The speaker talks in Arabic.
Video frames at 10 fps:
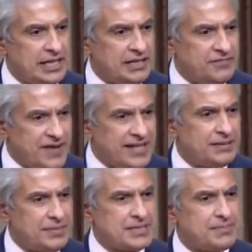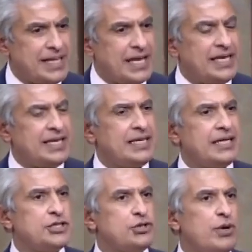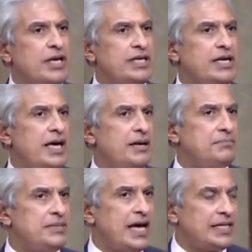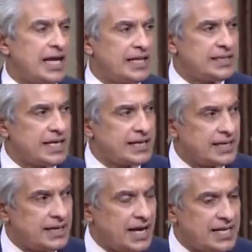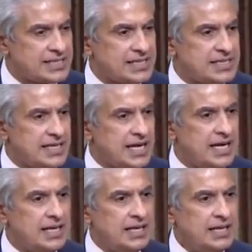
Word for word: الفن بلاقيك شوية يعني عندك حساسية